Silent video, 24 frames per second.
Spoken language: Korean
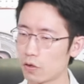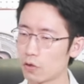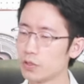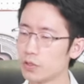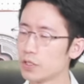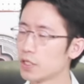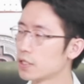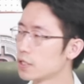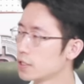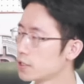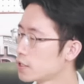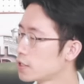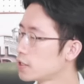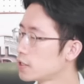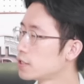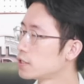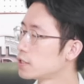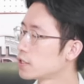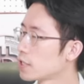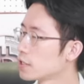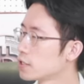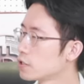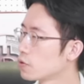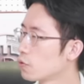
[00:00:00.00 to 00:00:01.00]

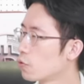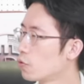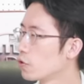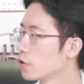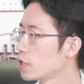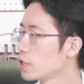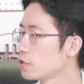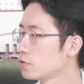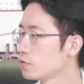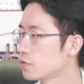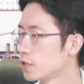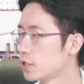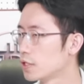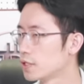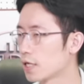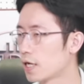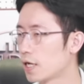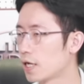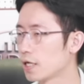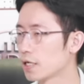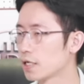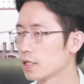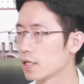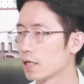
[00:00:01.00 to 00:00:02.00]
언제든지 다시 고려될 수 있는
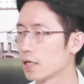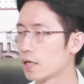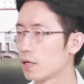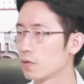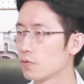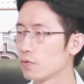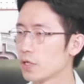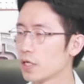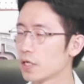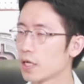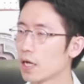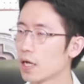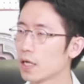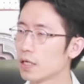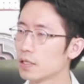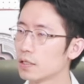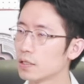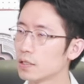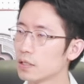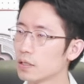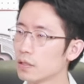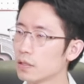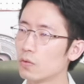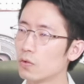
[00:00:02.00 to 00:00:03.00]
사항이다라고
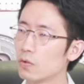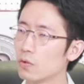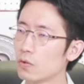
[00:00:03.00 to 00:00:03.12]
얘기하는 등